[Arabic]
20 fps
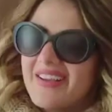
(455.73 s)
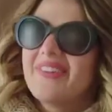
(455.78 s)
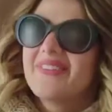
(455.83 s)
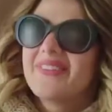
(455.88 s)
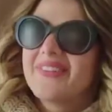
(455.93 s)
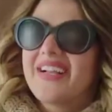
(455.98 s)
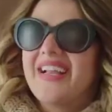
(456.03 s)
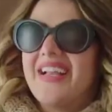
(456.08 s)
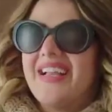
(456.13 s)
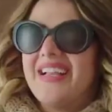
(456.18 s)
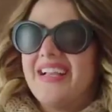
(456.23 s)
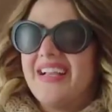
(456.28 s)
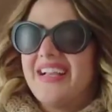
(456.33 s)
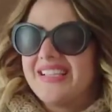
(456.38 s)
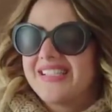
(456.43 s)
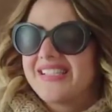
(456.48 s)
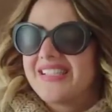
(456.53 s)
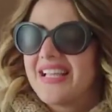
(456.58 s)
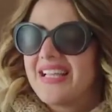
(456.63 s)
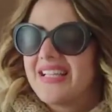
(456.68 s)
اوكي
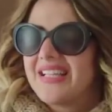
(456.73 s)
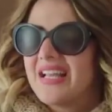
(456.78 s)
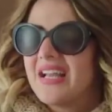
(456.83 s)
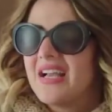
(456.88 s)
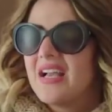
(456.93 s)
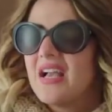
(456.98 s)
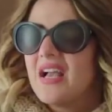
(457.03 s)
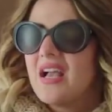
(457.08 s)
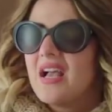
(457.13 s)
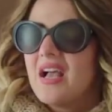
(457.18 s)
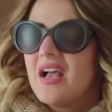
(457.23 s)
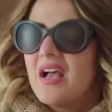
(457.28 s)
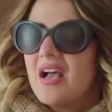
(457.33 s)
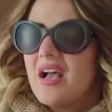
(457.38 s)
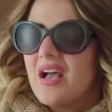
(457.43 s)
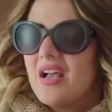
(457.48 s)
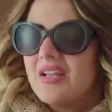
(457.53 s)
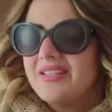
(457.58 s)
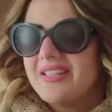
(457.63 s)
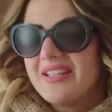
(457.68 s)
هستنى
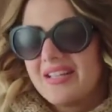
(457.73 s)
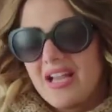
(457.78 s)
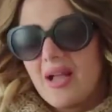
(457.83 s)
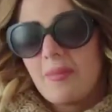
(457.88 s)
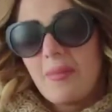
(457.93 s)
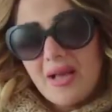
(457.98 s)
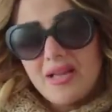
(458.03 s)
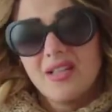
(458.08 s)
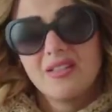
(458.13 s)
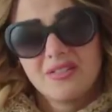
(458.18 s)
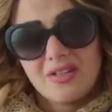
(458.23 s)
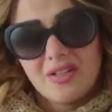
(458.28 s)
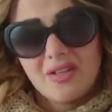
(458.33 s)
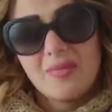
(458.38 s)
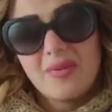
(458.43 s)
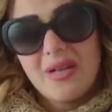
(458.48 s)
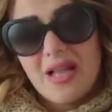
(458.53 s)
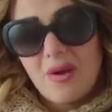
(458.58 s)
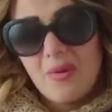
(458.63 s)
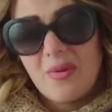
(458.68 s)
نرجع بقى
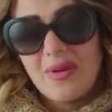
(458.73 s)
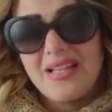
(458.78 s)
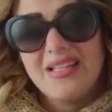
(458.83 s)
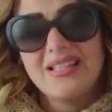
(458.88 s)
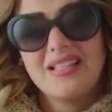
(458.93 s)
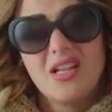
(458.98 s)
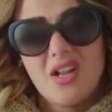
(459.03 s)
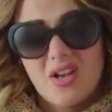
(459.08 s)
للطلب الاولاني